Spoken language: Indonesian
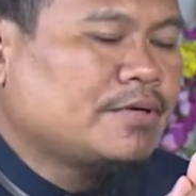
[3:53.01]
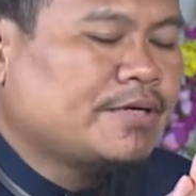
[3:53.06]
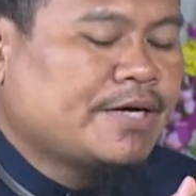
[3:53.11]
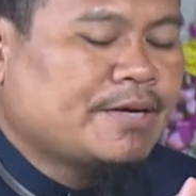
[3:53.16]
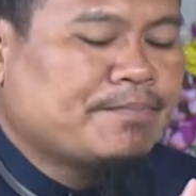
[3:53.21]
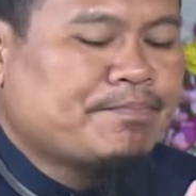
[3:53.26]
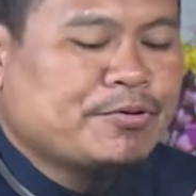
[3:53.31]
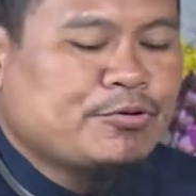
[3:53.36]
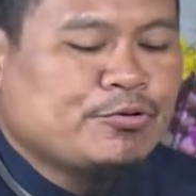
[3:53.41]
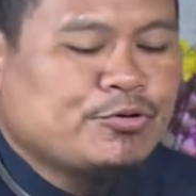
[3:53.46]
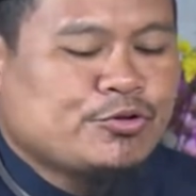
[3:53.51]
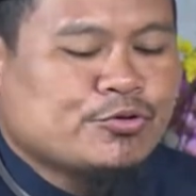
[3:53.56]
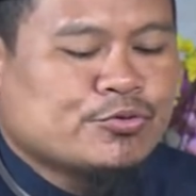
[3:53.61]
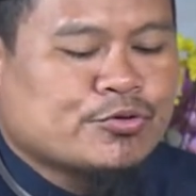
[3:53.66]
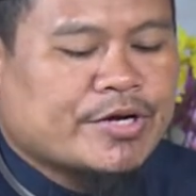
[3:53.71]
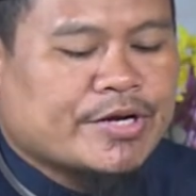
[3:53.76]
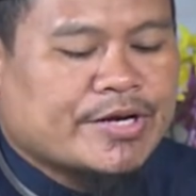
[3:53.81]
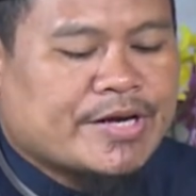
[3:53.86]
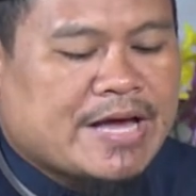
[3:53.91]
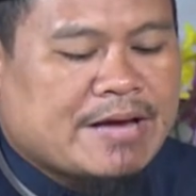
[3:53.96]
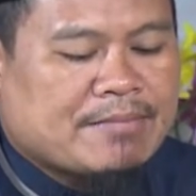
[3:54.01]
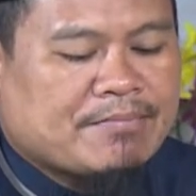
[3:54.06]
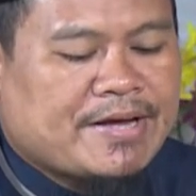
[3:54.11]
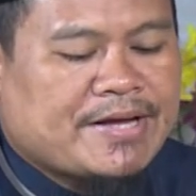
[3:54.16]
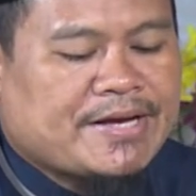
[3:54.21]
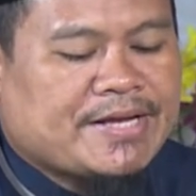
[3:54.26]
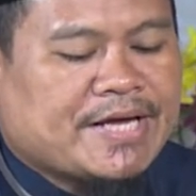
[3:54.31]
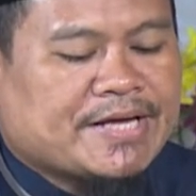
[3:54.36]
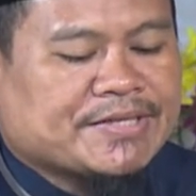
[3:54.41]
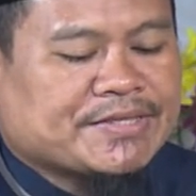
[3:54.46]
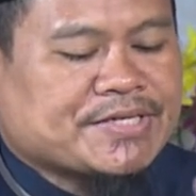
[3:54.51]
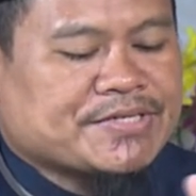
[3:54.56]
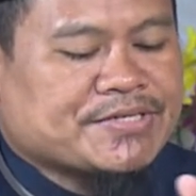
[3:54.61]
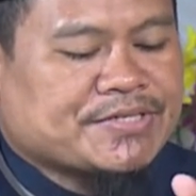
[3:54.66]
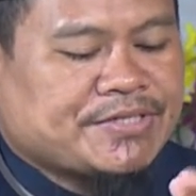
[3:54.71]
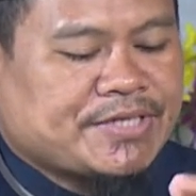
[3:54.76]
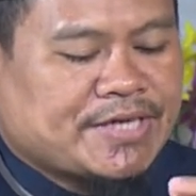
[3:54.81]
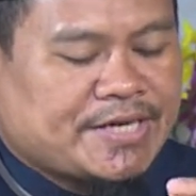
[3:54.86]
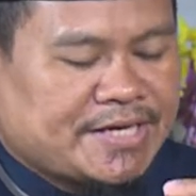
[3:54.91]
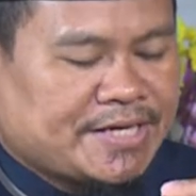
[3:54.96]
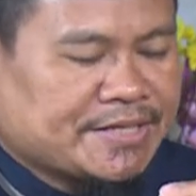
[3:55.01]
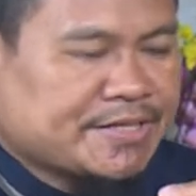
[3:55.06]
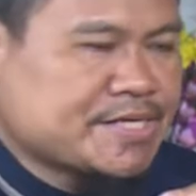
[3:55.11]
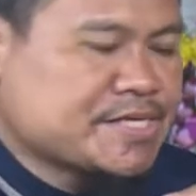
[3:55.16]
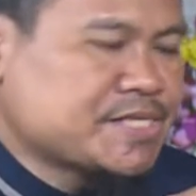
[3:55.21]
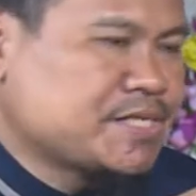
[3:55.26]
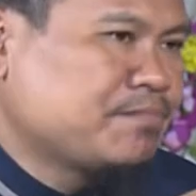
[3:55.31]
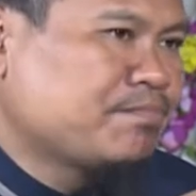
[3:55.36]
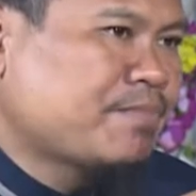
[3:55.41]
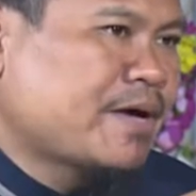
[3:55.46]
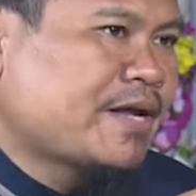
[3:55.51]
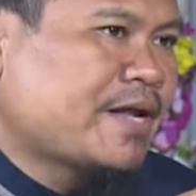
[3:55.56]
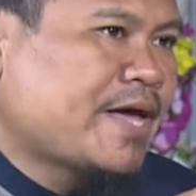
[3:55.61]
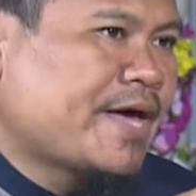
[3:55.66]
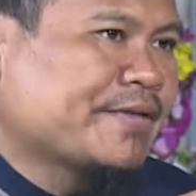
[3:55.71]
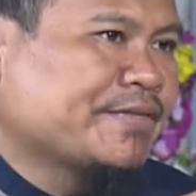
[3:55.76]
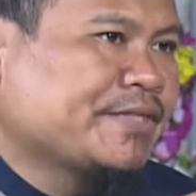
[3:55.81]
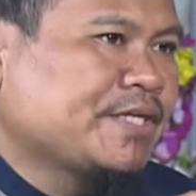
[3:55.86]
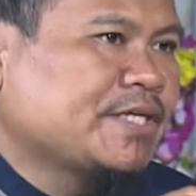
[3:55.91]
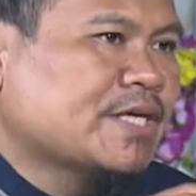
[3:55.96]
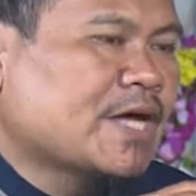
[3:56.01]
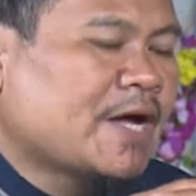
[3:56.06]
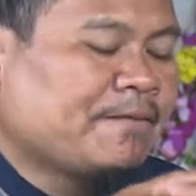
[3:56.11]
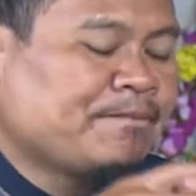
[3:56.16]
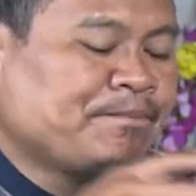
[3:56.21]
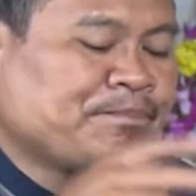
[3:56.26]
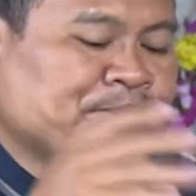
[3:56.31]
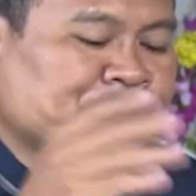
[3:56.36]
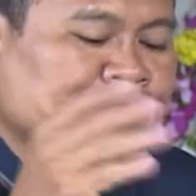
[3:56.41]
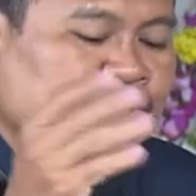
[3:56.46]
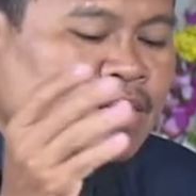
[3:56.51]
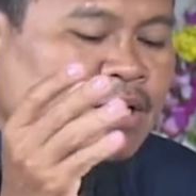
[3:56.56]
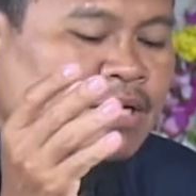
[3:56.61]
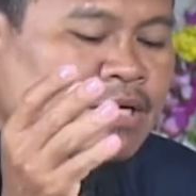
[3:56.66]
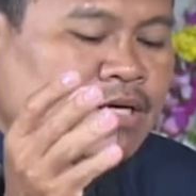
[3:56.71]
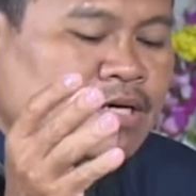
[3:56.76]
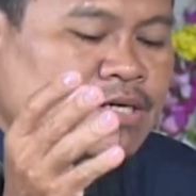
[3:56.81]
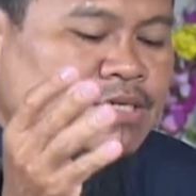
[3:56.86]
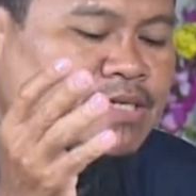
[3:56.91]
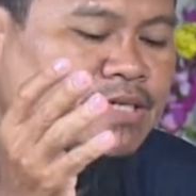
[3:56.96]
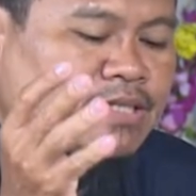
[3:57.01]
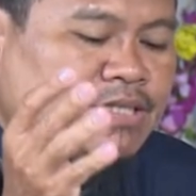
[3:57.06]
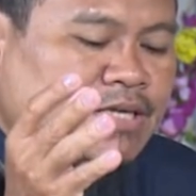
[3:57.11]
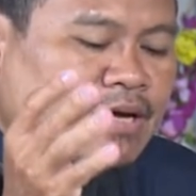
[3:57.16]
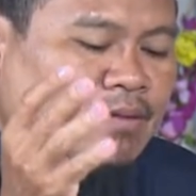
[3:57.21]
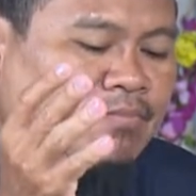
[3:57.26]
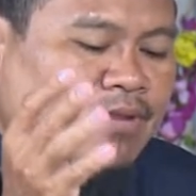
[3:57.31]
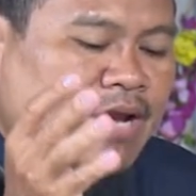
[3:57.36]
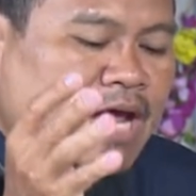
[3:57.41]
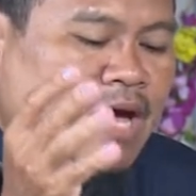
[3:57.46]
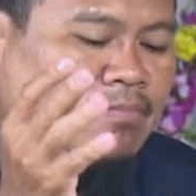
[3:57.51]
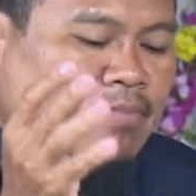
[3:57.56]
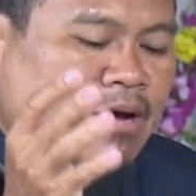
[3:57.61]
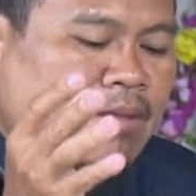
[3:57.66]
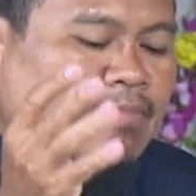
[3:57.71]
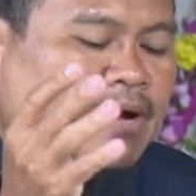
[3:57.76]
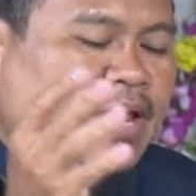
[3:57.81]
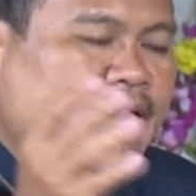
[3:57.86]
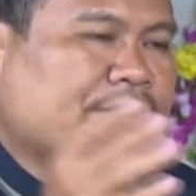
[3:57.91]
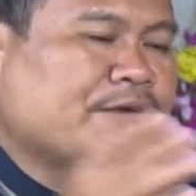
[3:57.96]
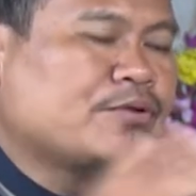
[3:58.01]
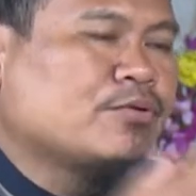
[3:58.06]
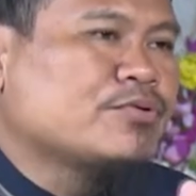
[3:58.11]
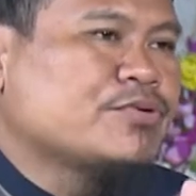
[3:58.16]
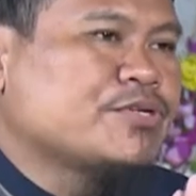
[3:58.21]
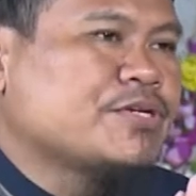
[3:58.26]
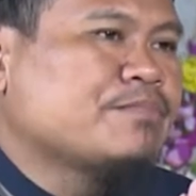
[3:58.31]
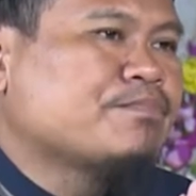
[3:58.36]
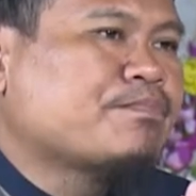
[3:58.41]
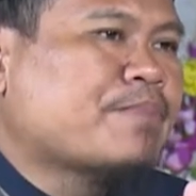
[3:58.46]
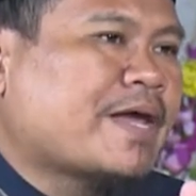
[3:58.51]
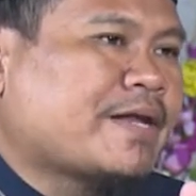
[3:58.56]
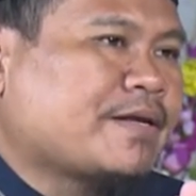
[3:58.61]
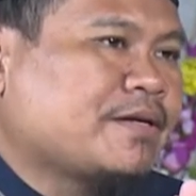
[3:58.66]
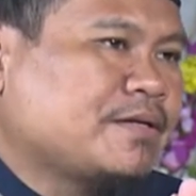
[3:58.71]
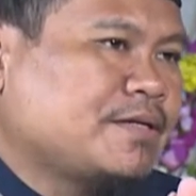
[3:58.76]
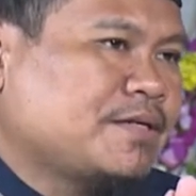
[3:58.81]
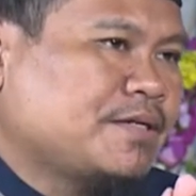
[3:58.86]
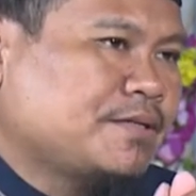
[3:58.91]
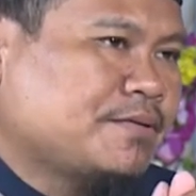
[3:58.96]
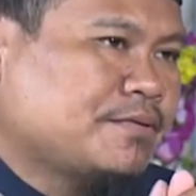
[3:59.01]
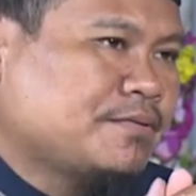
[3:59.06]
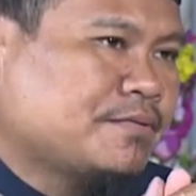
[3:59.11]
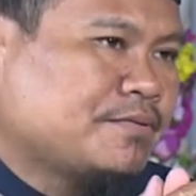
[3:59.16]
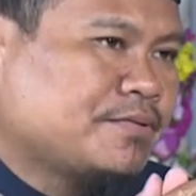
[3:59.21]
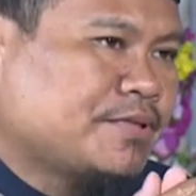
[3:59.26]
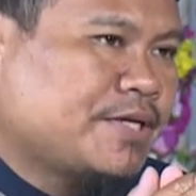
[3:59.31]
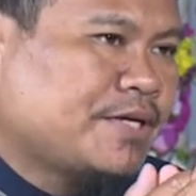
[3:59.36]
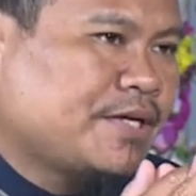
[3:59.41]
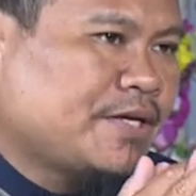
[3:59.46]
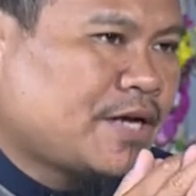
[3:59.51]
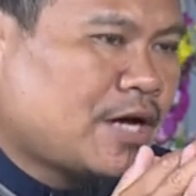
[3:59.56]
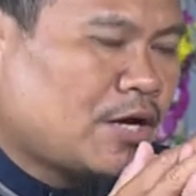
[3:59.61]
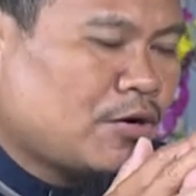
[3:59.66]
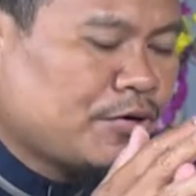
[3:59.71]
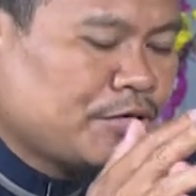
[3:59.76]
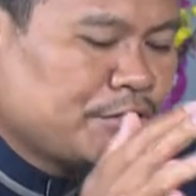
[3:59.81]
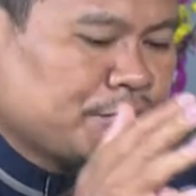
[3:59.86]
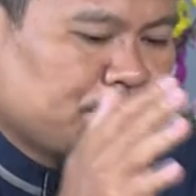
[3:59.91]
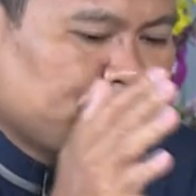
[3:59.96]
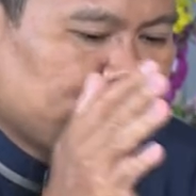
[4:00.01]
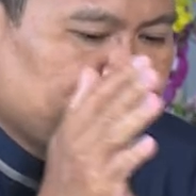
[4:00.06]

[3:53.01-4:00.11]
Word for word: Ya, penunjukan nama di atasnya, di atas sifat. Artinya setiap nama mengandung sifat gitu. Jadi kalau itu